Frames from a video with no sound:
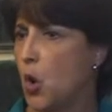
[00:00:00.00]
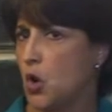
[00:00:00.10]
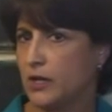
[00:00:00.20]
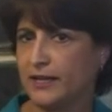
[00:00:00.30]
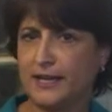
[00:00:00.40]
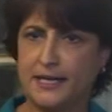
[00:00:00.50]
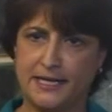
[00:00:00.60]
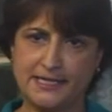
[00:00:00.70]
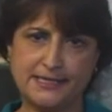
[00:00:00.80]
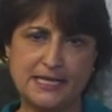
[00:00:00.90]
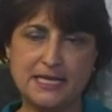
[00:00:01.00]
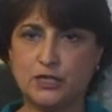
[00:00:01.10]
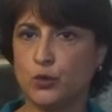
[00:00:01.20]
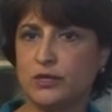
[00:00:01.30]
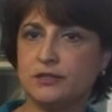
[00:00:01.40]
corra, que haga
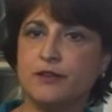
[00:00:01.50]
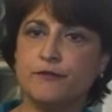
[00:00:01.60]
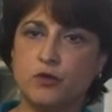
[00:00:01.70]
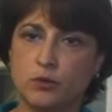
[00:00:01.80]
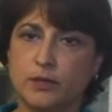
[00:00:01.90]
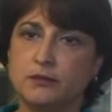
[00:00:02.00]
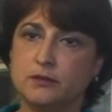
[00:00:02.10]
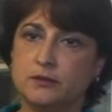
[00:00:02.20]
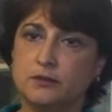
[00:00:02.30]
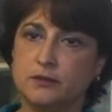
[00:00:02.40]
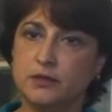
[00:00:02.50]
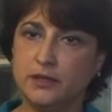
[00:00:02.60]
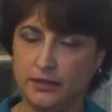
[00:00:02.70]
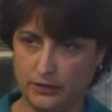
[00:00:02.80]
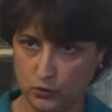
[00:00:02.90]
ejercicio, que esté en forma,
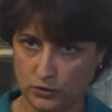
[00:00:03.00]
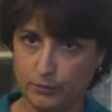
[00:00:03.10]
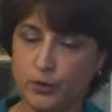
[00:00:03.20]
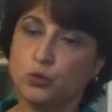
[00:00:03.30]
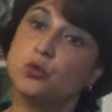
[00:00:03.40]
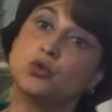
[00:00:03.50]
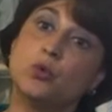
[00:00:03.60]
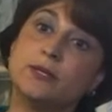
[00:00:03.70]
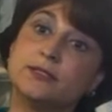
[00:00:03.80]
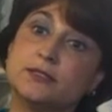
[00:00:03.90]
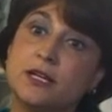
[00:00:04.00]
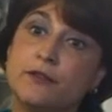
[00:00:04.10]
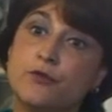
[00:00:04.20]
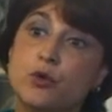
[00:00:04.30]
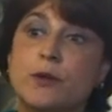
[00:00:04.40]
y yo te pregunto, ¿tú vas a estar
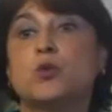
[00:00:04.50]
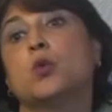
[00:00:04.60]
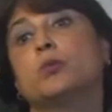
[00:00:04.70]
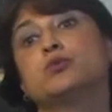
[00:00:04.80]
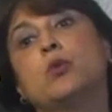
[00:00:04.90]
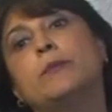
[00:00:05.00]
en forma? No, pues